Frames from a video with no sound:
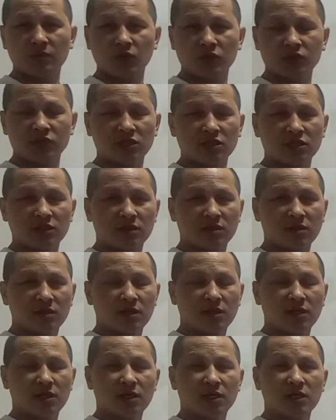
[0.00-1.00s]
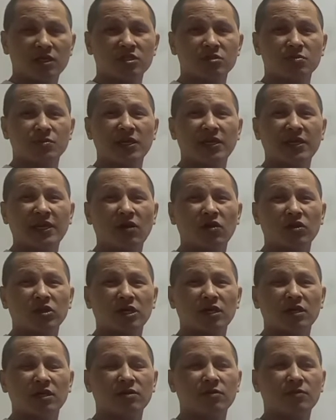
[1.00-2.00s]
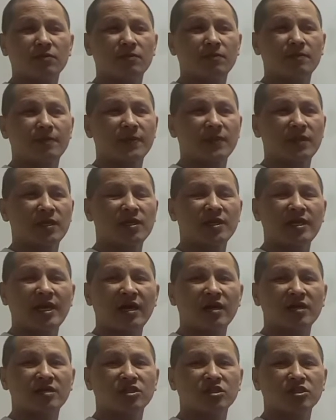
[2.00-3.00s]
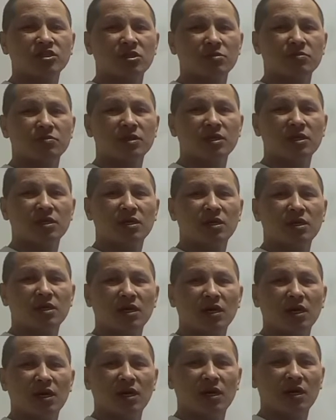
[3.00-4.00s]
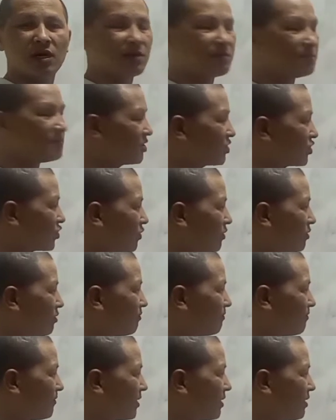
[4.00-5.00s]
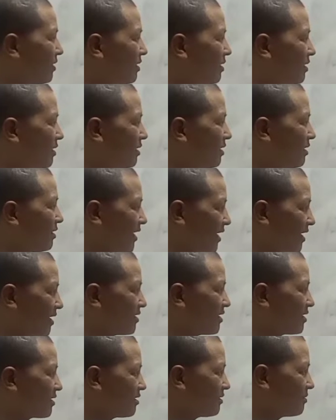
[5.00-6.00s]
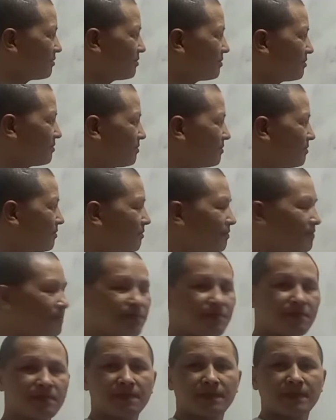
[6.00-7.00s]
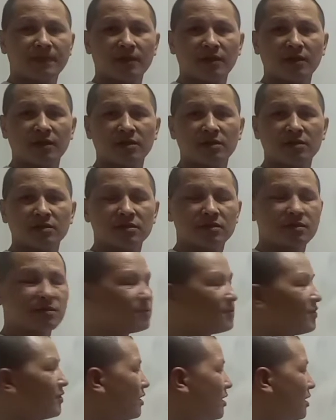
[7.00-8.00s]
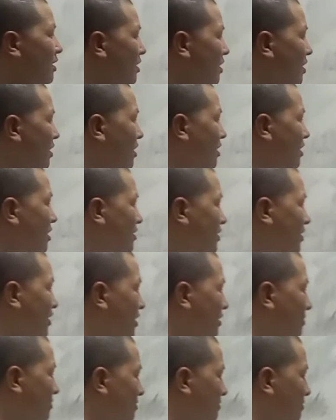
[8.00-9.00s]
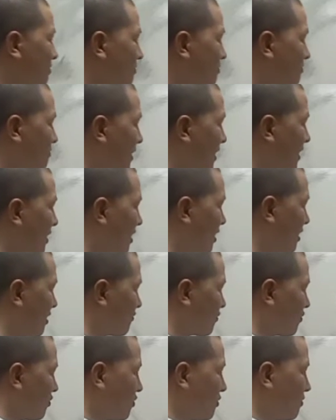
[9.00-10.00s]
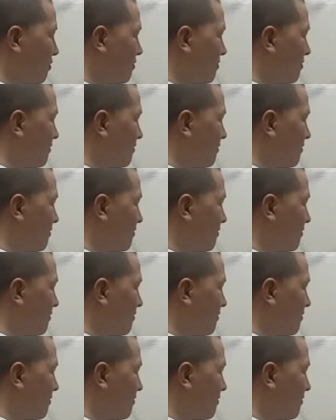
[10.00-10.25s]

बोल सकते हैं इसमें क्या होता है कि क्या क्या सिस्टम इसको लगाया जाता है है ना देखिए पहले आपको